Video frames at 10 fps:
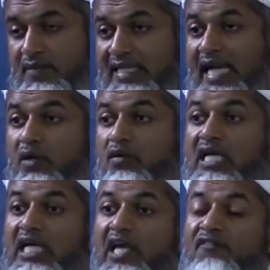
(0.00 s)
А если
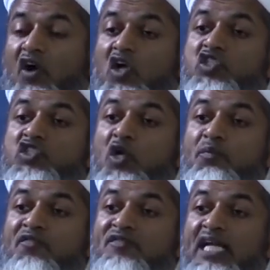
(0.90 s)
кроме этого вы и
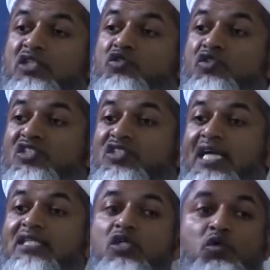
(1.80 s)
другие суры
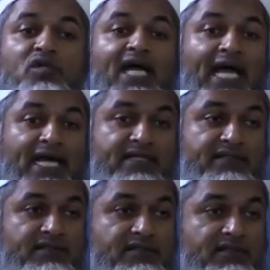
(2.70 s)
Корана читаете
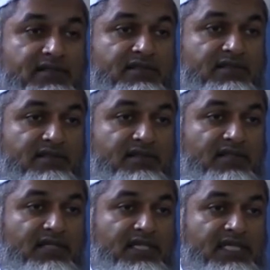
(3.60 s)
регулярно,
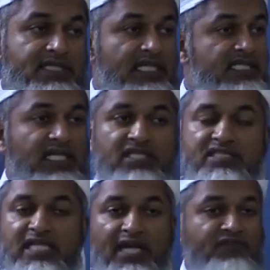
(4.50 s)
то
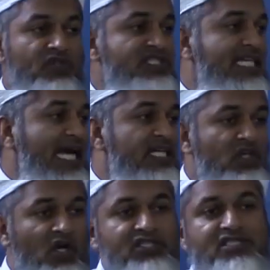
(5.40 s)
дьяволы не
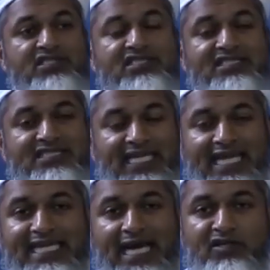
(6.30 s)
смогут
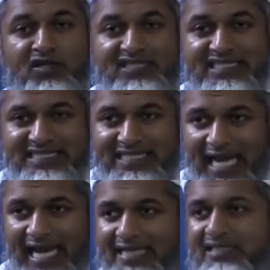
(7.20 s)
находиться
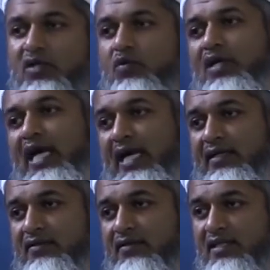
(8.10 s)
рядом с вами.
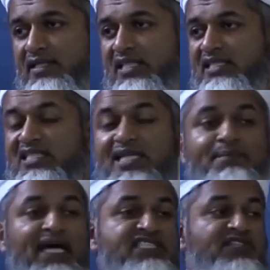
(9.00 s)
Они не
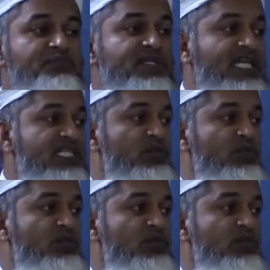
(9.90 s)
выносят Коран.